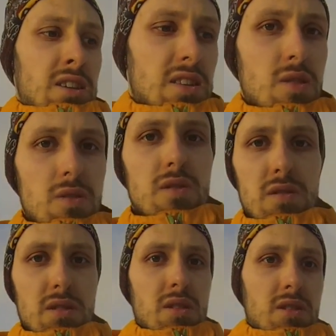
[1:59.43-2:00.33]
das
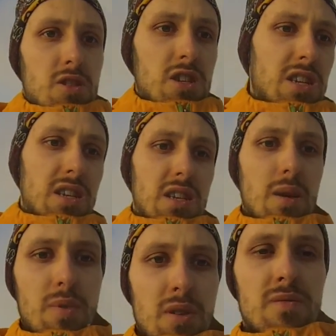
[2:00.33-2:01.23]
Holz geschaltet
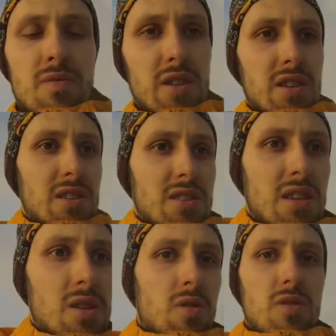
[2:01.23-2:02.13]
habe, wie ich das
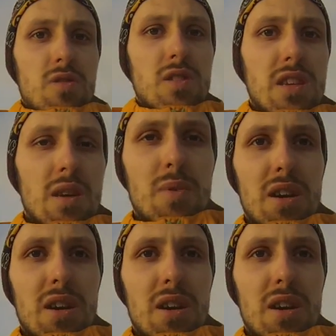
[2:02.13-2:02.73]
da noch sortiert habe